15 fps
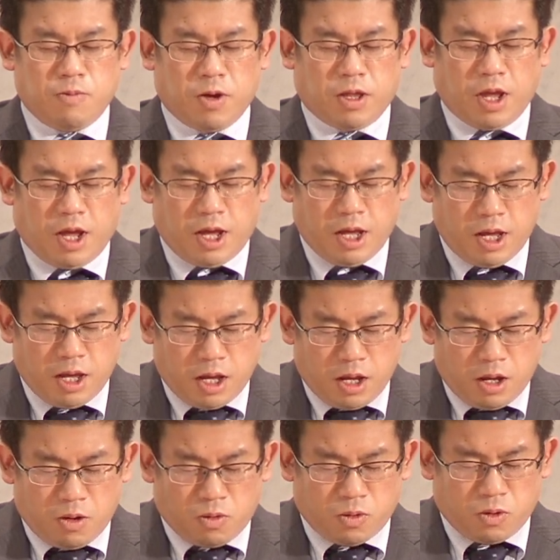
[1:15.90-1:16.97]
また
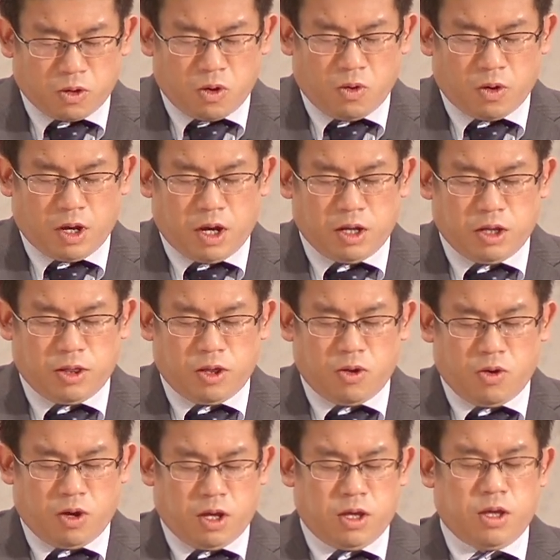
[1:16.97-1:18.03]
この教会に集
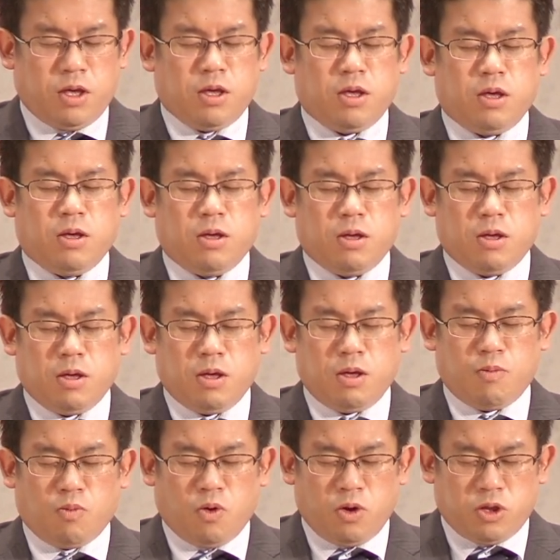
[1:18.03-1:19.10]
い、
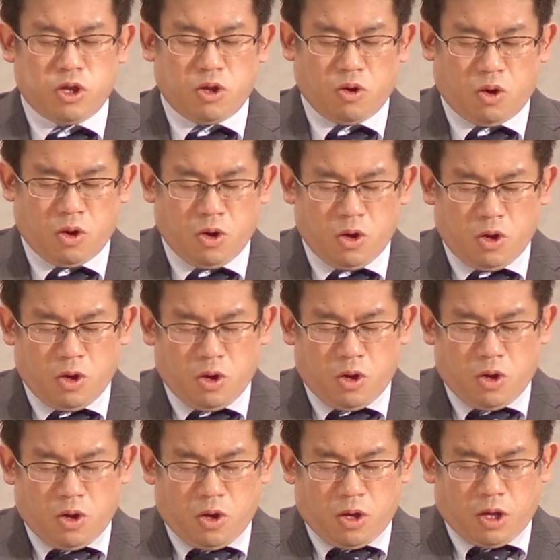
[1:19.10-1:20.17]
もう一度
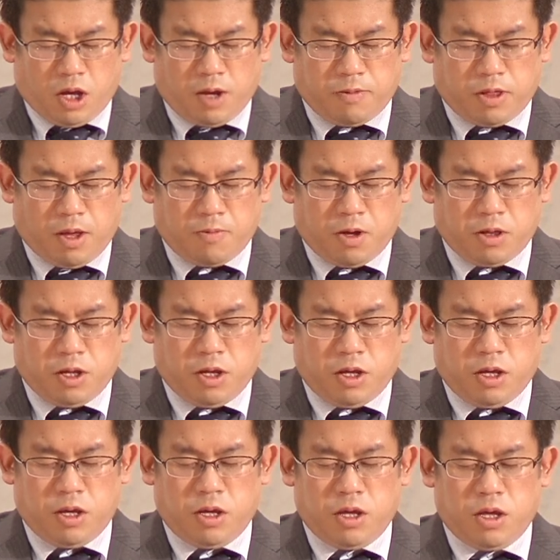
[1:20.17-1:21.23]
神様
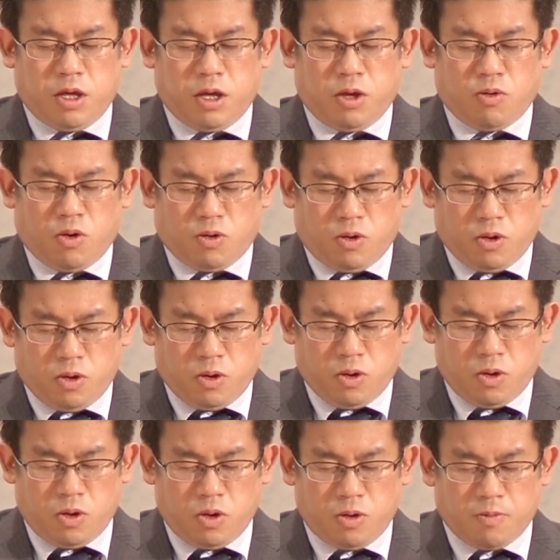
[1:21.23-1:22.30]
に祈る、
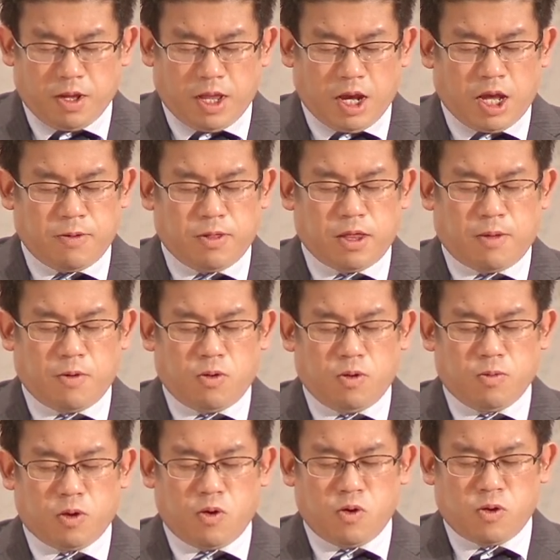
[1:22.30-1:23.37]
また神様の
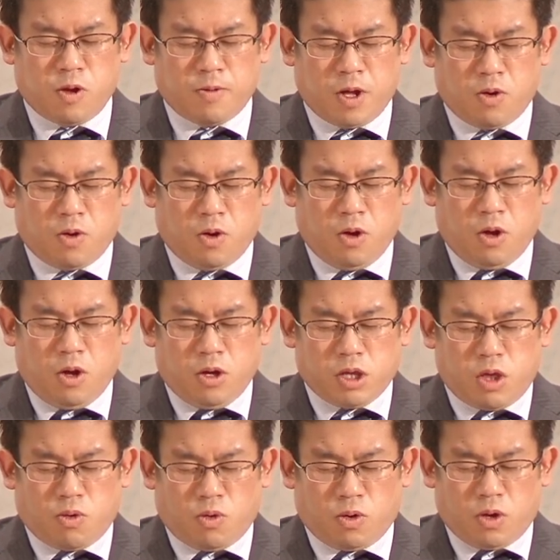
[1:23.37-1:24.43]
御言葉を
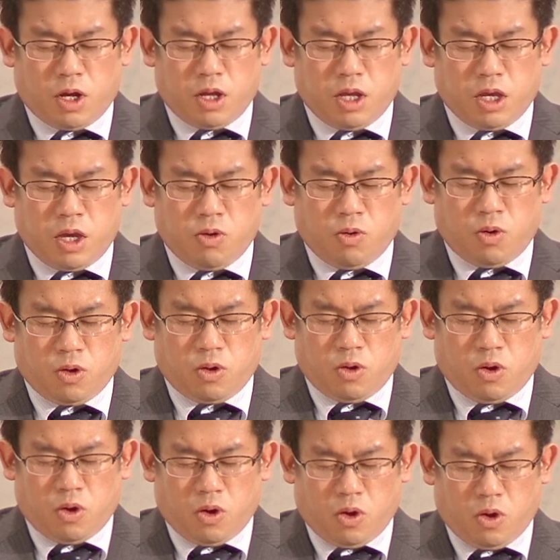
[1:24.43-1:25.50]
聞くことができるこ
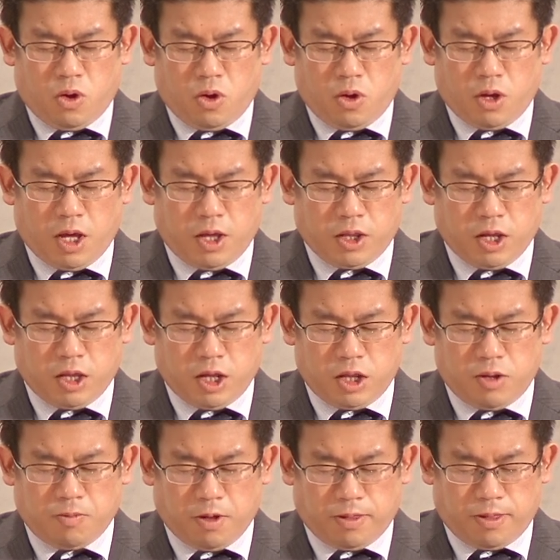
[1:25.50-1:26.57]
とを感謝いた
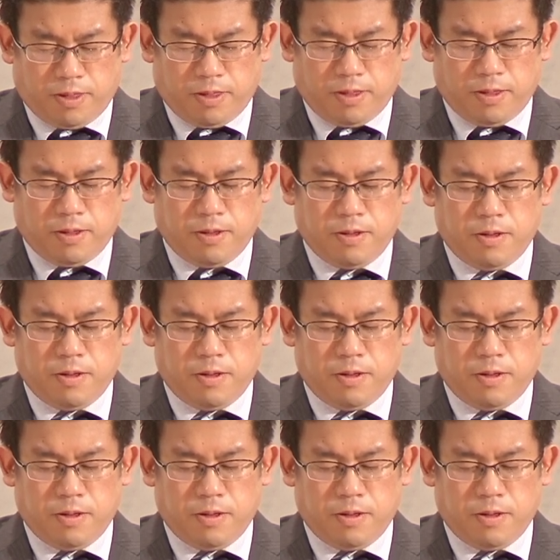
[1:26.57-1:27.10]
します。